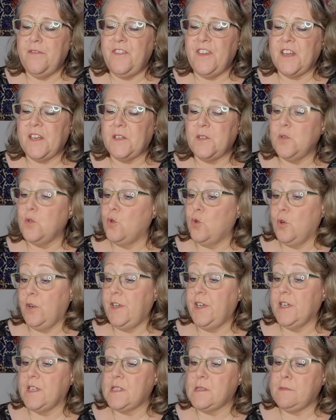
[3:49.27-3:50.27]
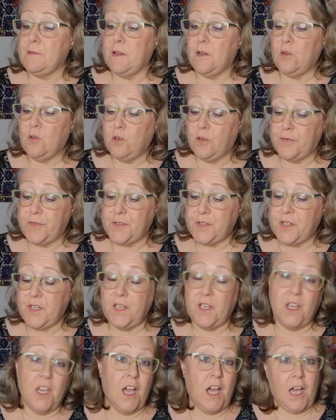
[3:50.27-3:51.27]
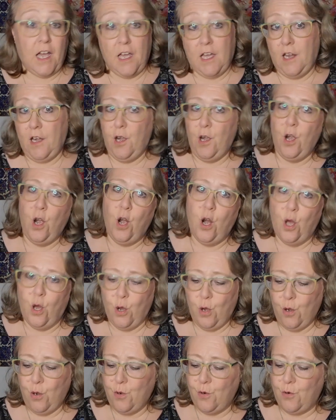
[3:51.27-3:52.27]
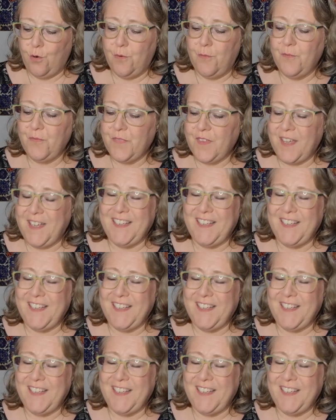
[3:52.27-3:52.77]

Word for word: Viktoria Swarovski. Hallo!